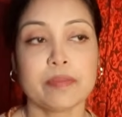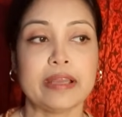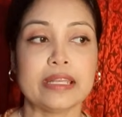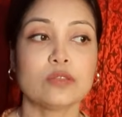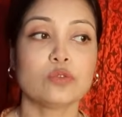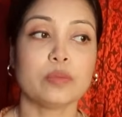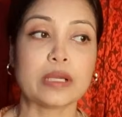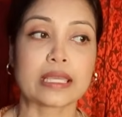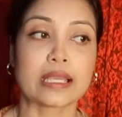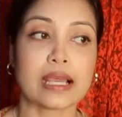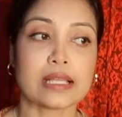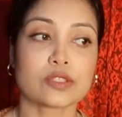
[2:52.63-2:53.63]
মানে
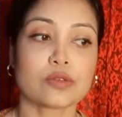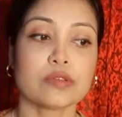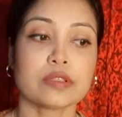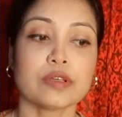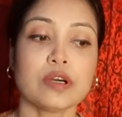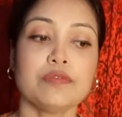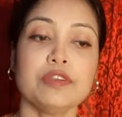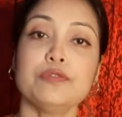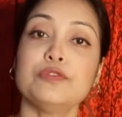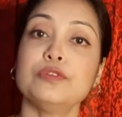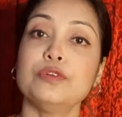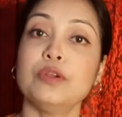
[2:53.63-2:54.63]
তোমাকে কাজ করতে হবে
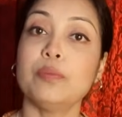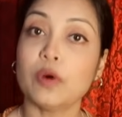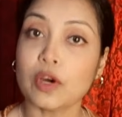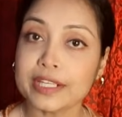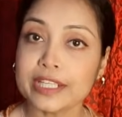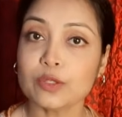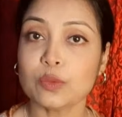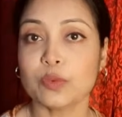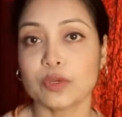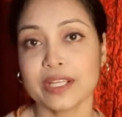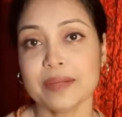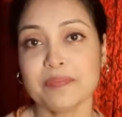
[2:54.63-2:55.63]
ফুল বডির
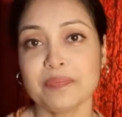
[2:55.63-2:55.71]
উপরে